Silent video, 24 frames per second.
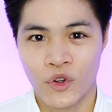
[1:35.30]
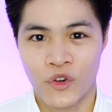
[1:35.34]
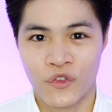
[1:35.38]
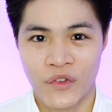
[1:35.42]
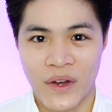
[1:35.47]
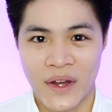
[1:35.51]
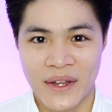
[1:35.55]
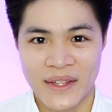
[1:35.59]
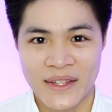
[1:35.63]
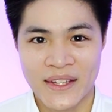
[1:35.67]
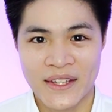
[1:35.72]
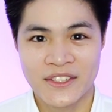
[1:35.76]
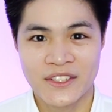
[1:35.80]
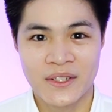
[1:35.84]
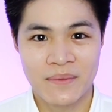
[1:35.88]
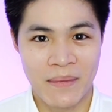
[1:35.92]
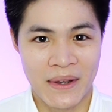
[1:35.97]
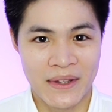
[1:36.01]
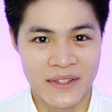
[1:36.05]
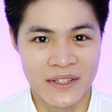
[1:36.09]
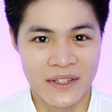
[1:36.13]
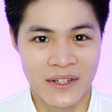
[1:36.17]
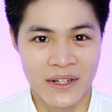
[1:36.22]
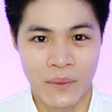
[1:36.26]
โตฟากีจึง
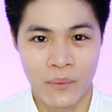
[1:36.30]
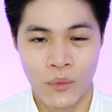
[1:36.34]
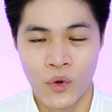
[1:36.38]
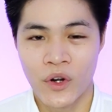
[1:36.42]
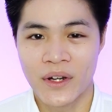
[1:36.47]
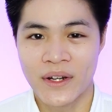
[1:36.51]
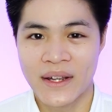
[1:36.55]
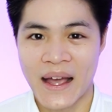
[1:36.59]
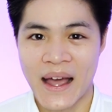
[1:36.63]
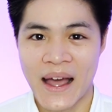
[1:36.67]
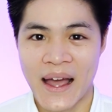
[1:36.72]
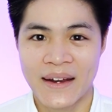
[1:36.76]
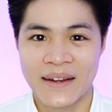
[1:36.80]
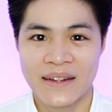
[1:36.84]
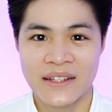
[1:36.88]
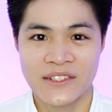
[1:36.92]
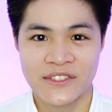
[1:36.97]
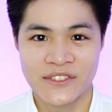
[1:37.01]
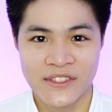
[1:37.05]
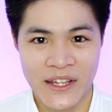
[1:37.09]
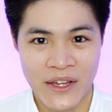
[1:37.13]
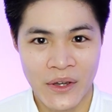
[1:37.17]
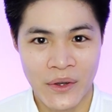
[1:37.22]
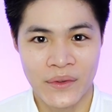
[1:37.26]
หมายถึงกระบวนการ
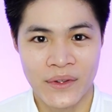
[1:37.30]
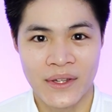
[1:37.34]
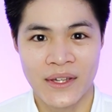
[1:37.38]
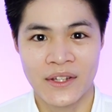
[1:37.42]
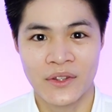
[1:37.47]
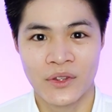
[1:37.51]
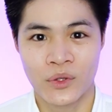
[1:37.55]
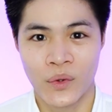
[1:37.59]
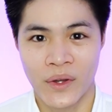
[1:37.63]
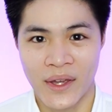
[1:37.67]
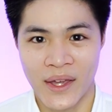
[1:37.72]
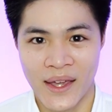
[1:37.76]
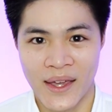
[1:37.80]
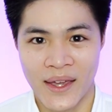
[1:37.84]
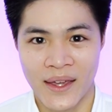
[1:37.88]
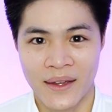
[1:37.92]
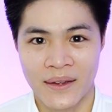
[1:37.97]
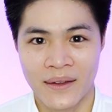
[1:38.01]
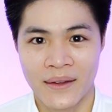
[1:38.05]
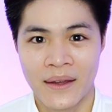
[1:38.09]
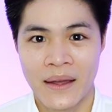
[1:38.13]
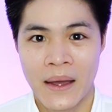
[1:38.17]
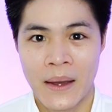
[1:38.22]
ที่เซลล์กินตัวเอง